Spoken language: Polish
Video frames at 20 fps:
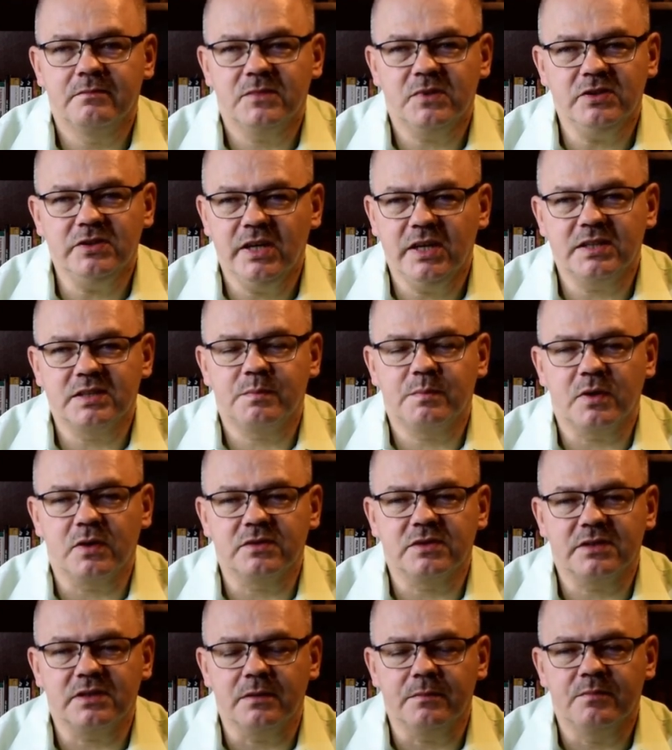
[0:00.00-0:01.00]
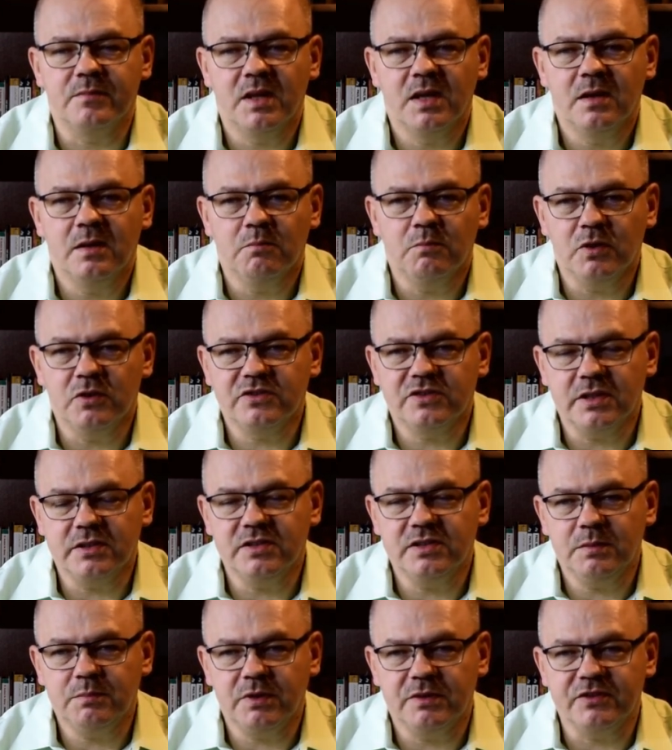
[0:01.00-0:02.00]
To nie jest proste, bo już
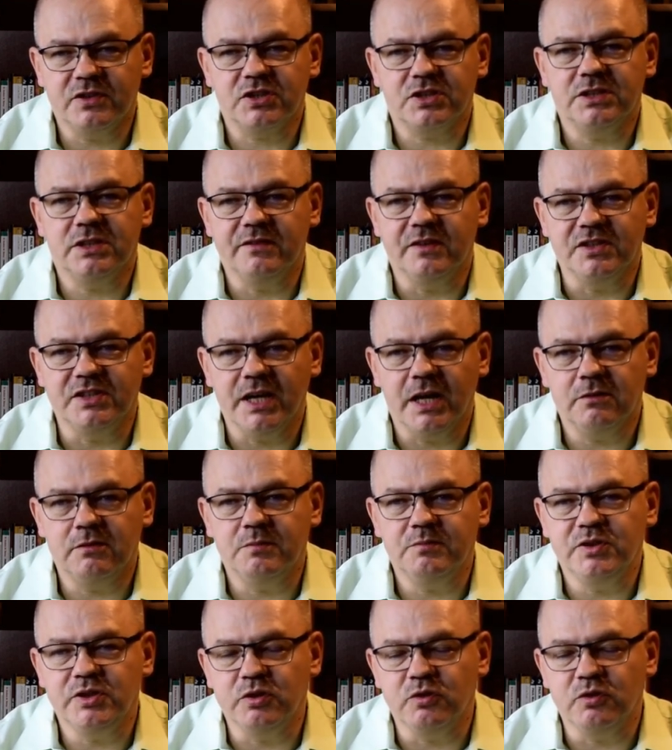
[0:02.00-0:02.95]
wtedy nie powiesz nie wiedziałem,